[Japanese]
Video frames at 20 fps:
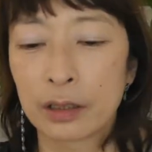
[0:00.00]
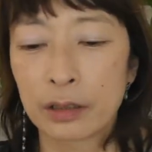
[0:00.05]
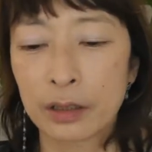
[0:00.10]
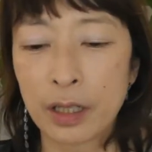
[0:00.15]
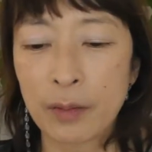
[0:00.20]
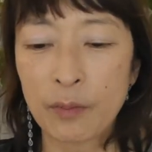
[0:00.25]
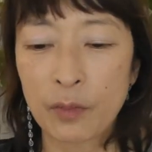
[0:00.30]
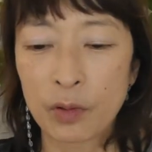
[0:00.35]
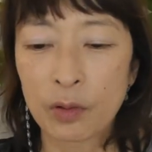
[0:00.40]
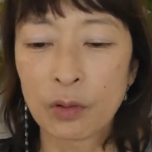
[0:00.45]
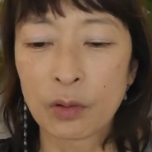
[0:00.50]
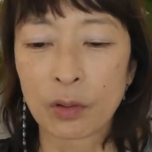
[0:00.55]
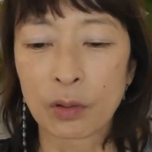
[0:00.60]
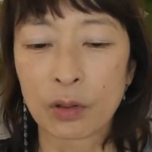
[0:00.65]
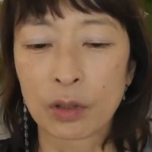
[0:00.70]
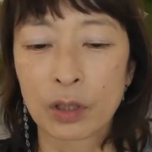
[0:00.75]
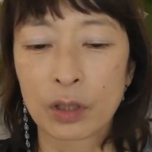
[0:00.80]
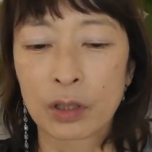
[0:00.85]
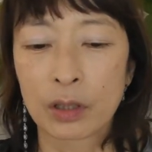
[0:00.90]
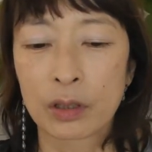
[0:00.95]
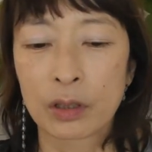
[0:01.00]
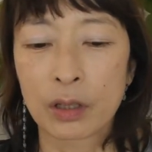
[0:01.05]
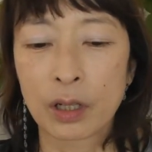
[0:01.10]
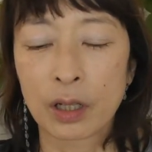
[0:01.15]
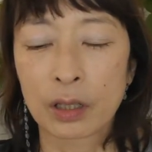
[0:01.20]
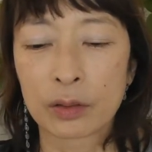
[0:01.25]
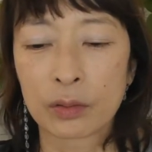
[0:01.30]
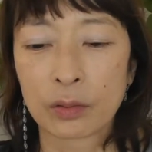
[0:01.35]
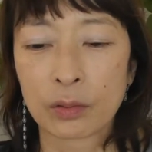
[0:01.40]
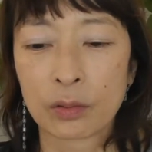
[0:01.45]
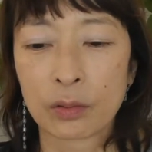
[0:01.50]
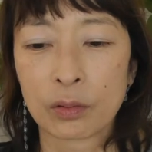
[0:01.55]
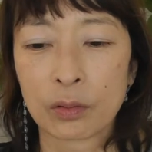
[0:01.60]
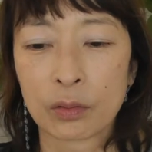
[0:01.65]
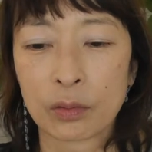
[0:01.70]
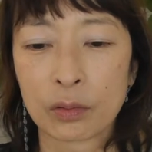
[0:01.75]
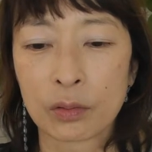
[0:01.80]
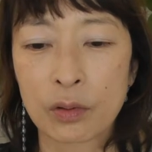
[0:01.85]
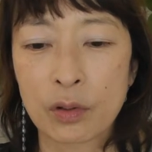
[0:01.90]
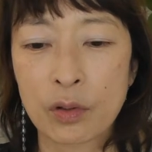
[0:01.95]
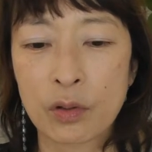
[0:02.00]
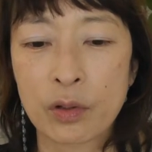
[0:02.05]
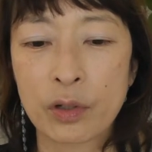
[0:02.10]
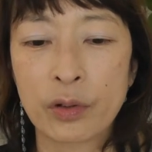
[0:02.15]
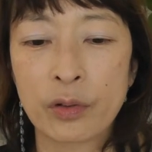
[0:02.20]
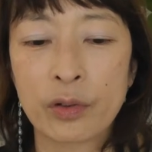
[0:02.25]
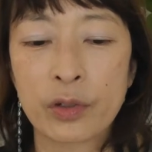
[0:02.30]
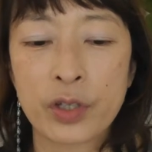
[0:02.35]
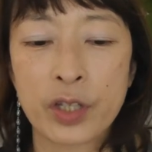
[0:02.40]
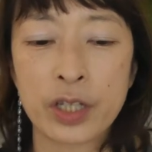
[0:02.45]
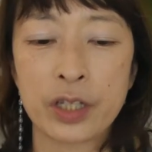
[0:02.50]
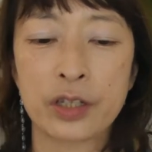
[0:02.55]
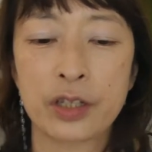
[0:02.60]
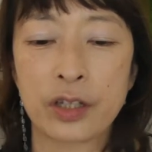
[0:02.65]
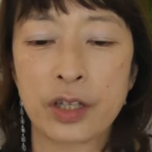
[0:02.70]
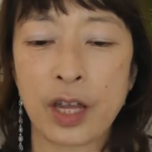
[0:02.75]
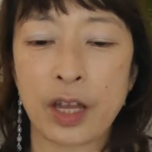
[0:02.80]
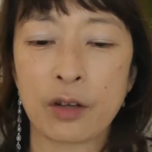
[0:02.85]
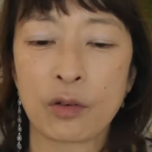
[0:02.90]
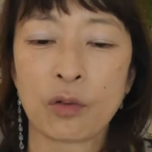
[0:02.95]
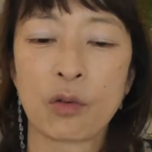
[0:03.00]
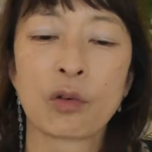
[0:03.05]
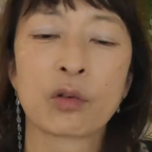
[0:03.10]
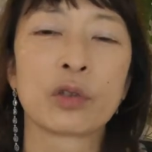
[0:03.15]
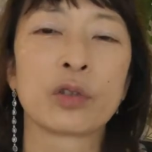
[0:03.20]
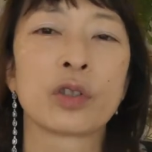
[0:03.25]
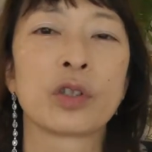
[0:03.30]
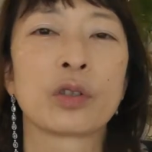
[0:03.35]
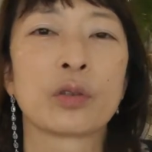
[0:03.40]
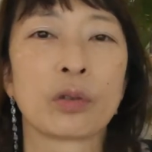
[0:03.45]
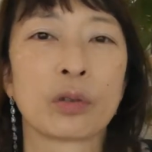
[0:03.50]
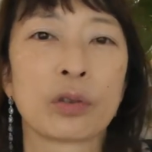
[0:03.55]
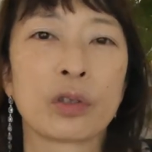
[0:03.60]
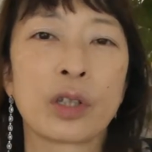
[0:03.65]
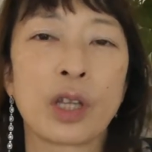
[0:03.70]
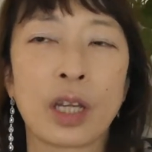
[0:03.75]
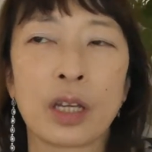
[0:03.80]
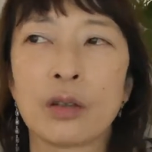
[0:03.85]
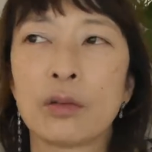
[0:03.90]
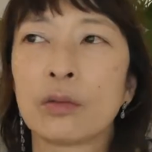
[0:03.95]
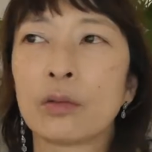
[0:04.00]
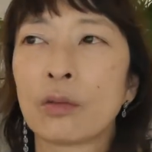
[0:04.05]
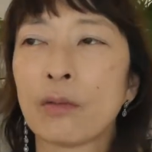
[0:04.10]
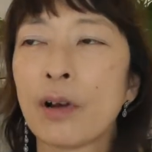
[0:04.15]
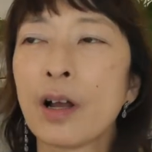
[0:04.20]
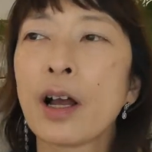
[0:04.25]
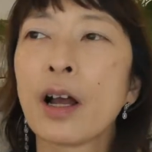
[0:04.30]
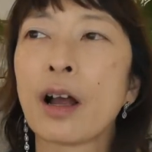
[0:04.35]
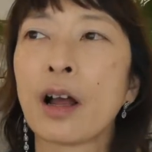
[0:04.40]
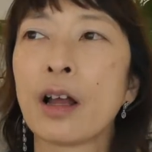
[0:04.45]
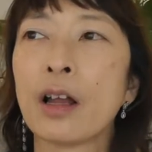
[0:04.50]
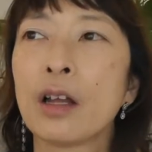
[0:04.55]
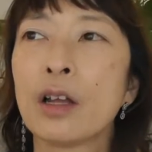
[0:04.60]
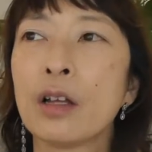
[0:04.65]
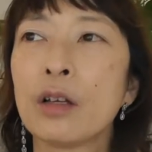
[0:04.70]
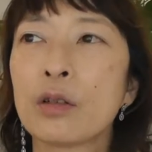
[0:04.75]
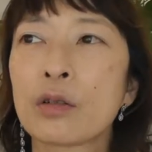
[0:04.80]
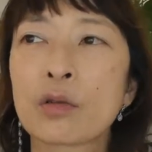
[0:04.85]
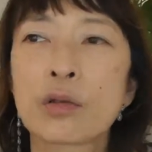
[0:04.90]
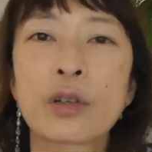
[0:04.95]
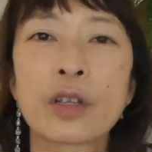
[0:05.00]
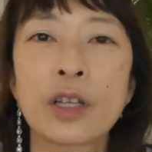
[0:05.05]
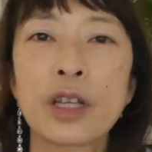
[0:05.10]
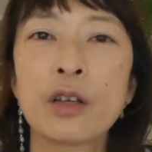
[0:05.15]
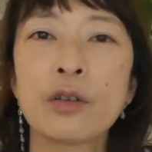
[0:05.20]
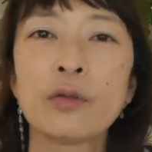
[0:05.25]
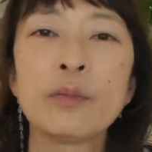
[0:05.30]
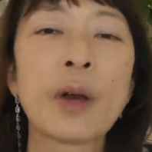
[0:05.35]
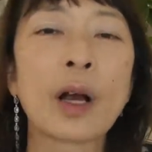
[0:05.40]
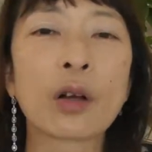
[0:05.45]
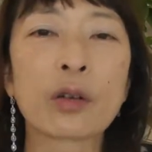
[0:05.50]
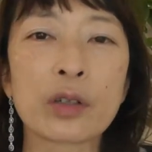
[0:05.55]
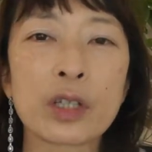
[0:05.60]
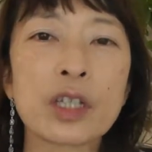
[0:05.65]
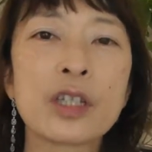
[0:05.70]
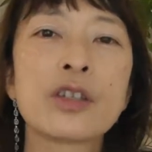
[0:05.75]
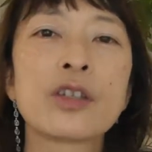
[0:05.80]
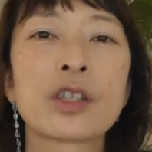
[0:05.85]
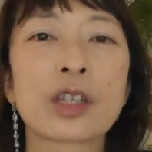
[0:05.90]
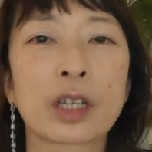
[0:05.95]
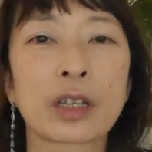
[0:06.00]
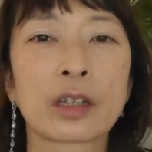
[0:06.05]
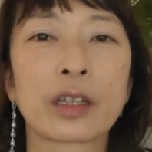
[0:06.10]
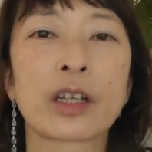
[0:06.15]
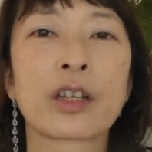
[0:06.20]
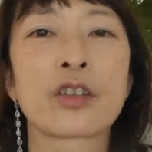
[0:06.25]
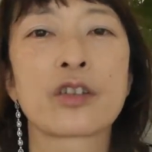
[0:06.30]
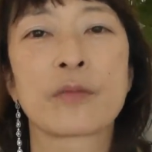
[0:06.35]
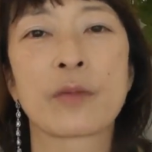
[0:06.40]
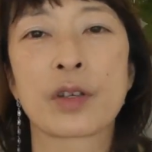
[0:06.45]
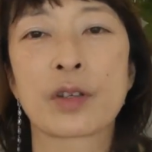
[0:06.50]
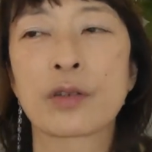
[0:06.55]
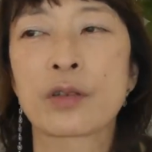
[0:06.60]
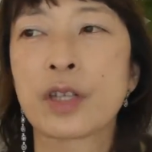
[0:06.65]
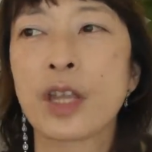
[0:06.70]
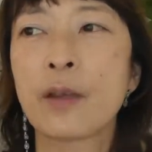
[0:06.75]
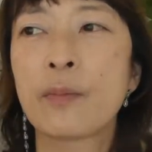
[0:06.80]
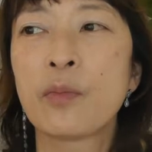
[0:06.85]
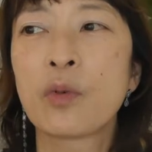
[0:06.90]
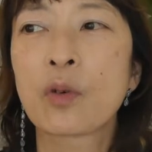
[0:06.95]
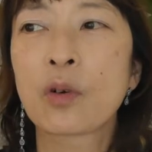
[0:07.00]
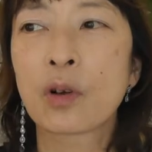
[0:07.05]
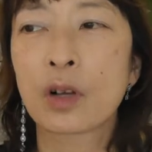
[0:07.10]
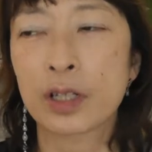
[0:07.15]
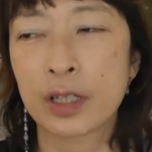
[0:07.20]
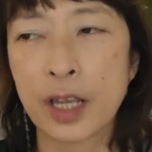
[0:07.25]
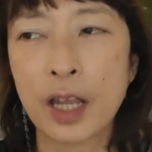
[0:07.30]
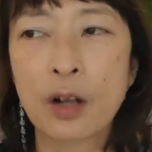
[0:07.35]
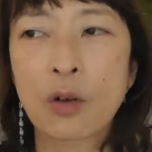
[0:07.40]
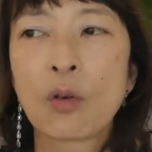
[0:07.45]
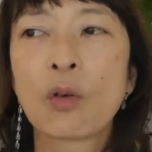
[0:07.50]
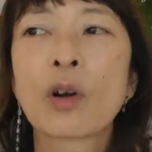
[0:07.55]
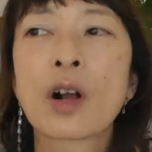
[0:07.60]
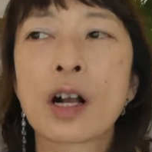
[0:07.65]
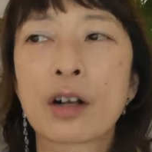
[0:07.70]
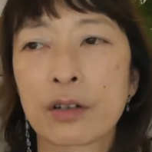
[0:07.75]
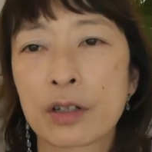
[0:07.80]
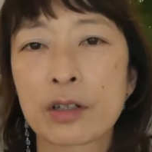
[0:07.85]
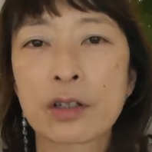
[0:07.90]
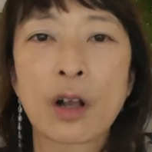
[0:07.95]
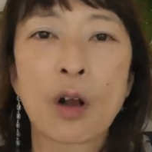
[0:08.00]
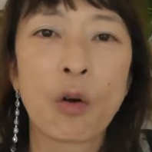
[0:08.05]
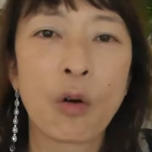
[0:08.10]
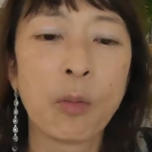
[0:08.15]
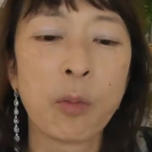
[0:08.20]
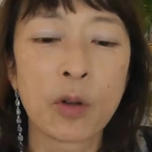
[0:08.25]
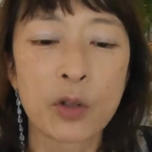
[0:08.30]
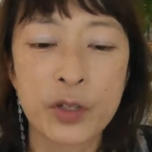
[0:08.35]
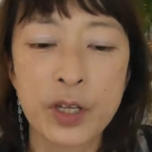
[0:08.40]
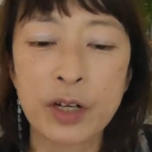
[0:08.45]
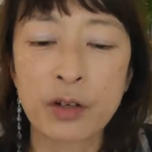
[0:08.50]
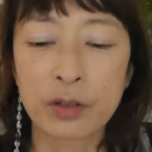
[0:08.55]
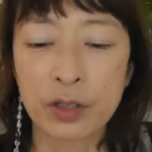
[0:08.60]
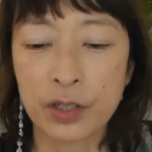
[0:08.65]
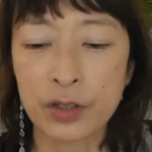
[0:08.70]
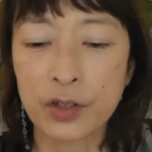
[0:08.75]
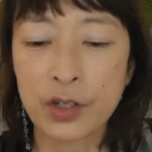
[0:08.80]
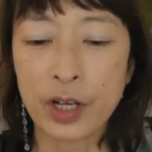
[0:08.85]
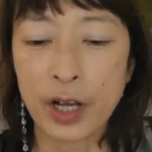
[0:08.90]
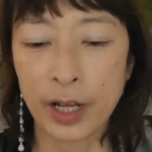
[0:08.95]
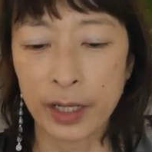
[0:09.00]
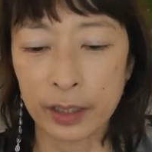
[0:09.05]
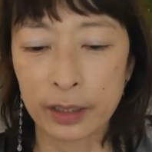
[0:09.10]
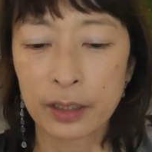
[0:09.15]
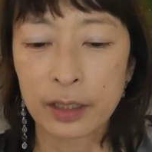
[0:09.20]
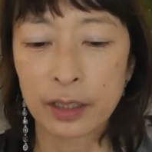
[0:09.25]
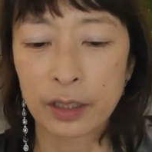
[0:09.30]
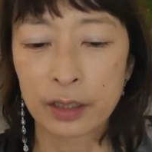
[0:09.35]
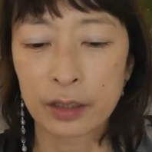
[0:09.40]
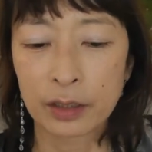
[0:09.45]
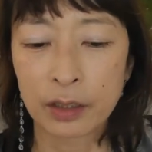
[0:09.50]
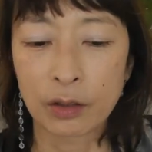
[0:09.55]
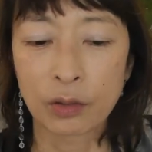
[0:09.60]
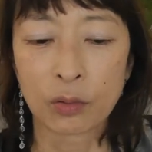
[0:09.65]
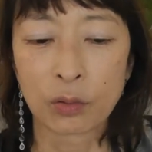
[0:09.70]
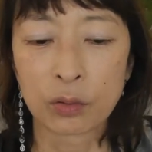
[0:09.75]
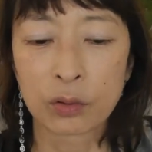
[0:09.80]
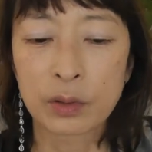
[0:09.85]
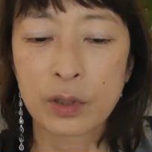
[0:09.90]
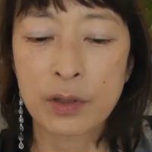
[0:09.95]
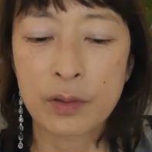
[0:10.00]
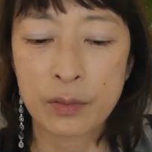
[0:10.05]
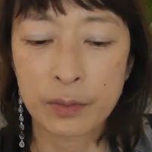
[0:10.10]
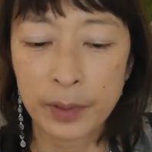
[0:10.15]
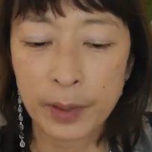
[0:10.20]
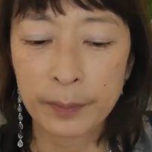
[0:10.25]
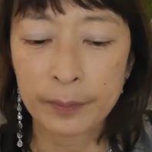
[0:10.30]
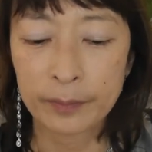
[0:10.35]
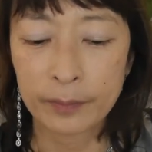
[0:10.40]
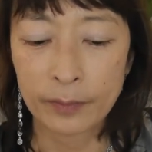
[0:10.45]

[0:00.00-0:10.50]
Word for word: でもあのそれを信じて動く人っていうのはそれでうまくいっちゃったりします成功確率がほぼゼロに近いっていうことですよね。